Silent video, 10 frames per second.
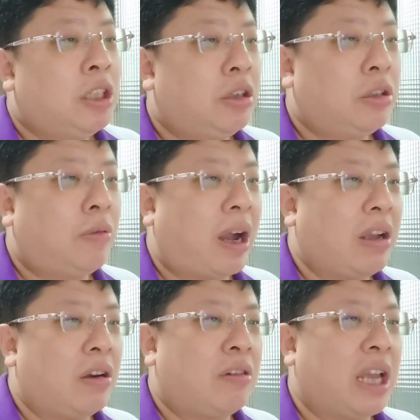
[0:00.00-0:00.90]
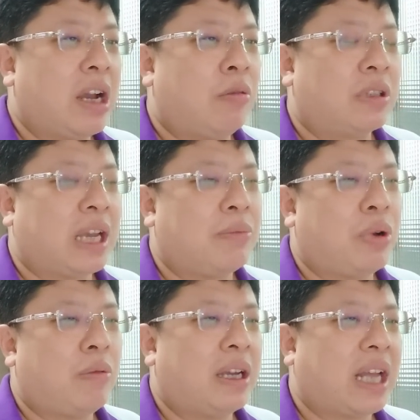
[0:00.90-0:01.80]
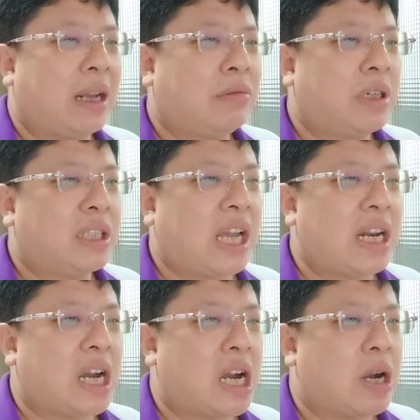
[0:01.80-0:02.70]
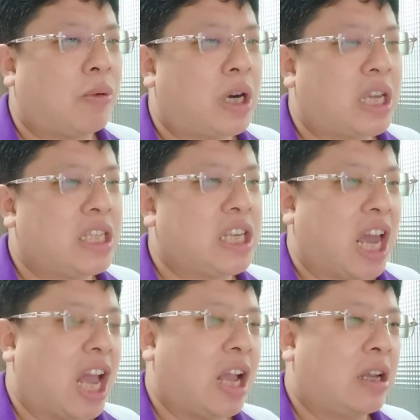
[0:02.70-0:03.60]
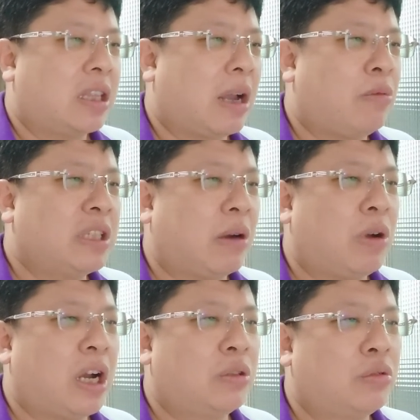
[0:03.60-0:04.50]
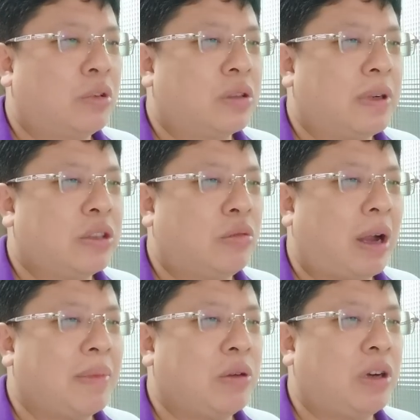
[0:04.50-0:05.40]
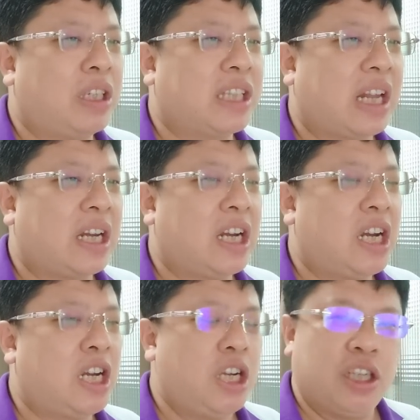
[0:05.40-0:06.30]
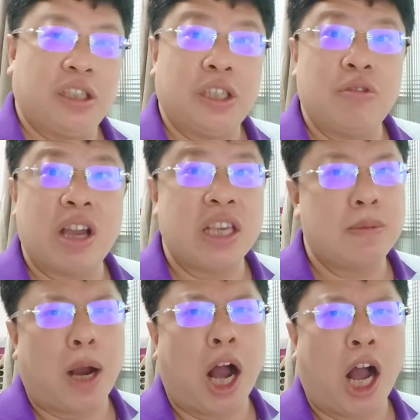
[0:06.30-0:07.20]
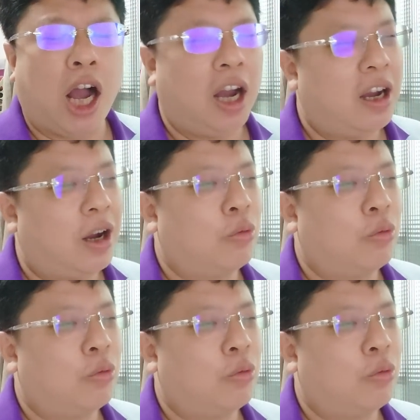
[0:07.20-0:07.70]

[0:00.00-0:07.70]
有很多网友留言，我才不会为台独而战呢。我理解，但我想问，如果是为中华民国而战呢？你愿意吗？